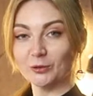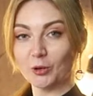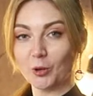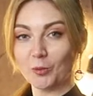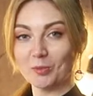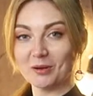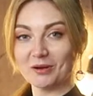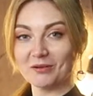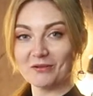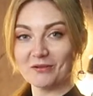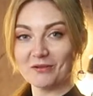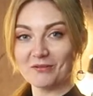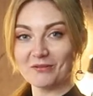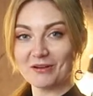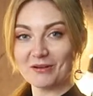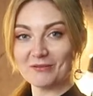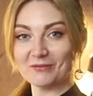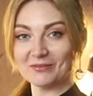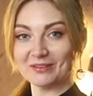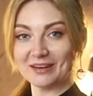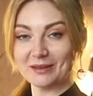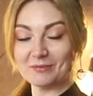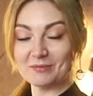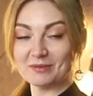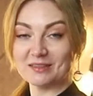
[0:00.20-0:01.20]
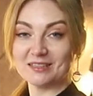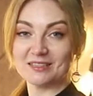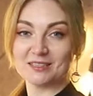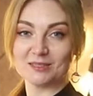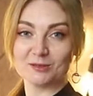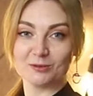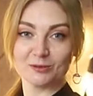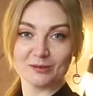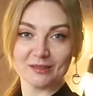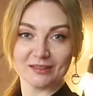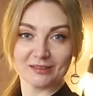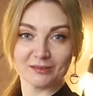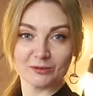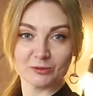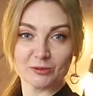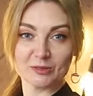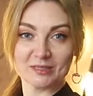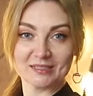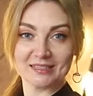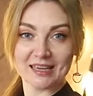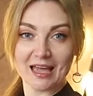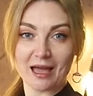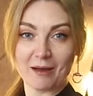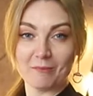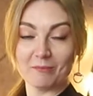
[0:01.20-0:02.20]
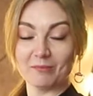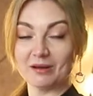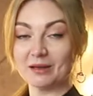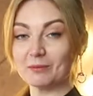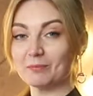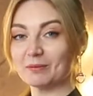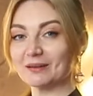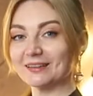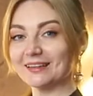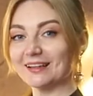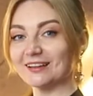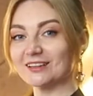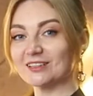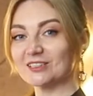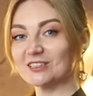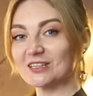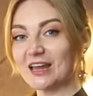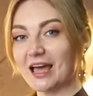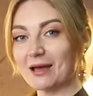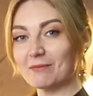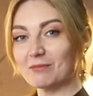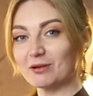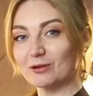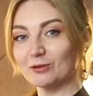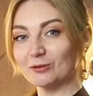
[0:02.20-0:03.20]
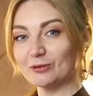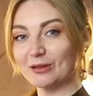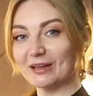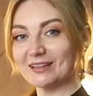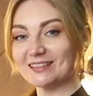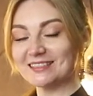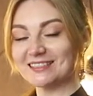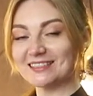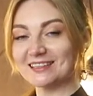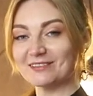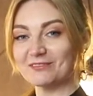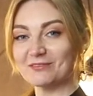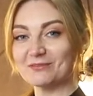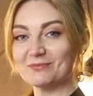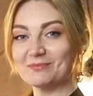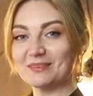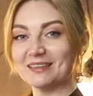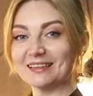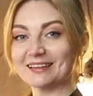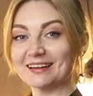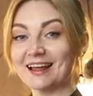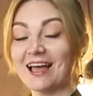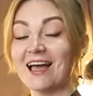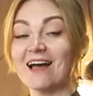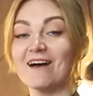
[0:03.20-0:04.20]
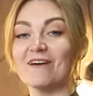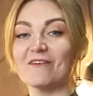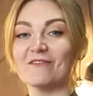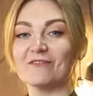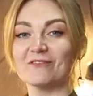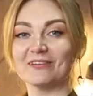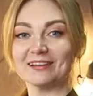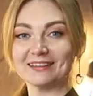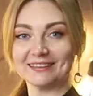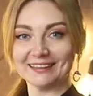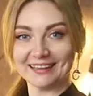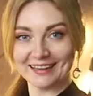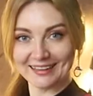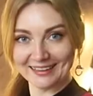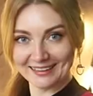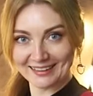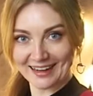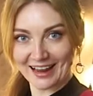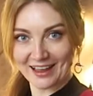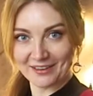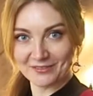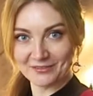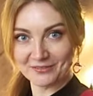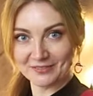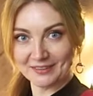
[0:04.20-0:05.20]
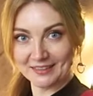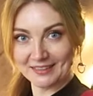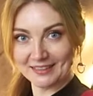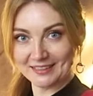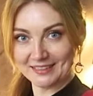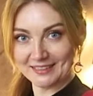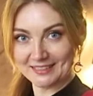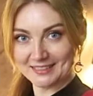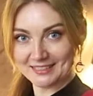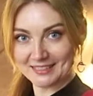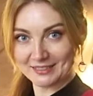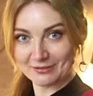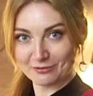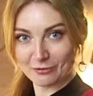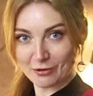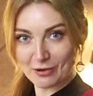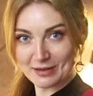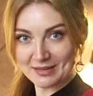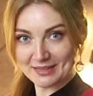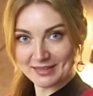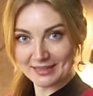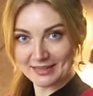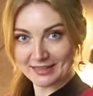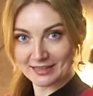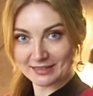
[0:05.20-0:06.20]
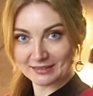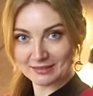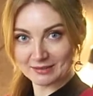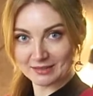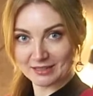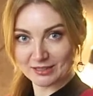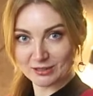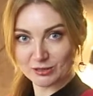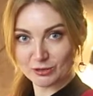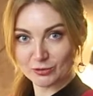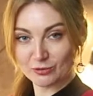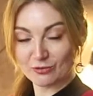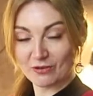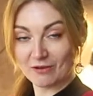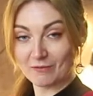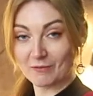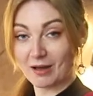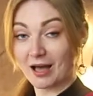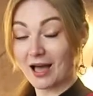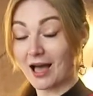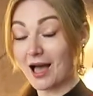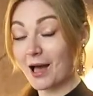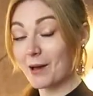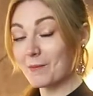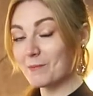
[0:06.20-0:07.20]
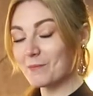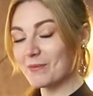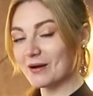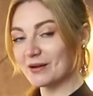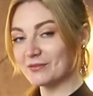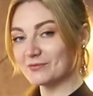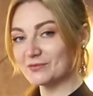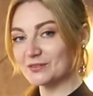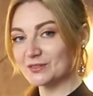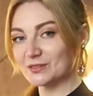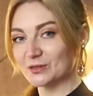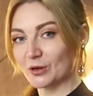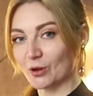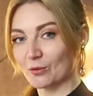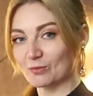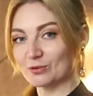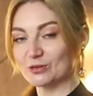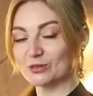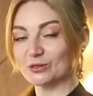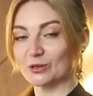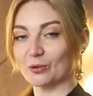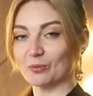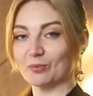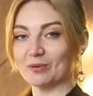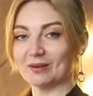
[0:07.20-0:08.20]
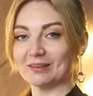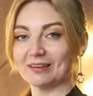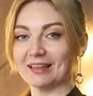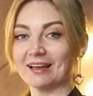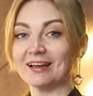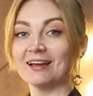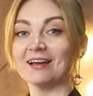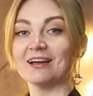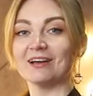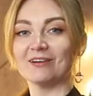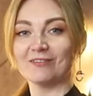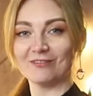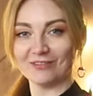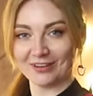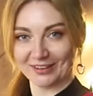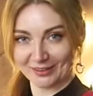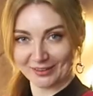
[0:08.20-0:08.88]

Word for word: Доброго вам времени суток, друзья! Мы продолжаем окунаться в мир фотографии, и сегодня я расскажу вам обо всем, что было в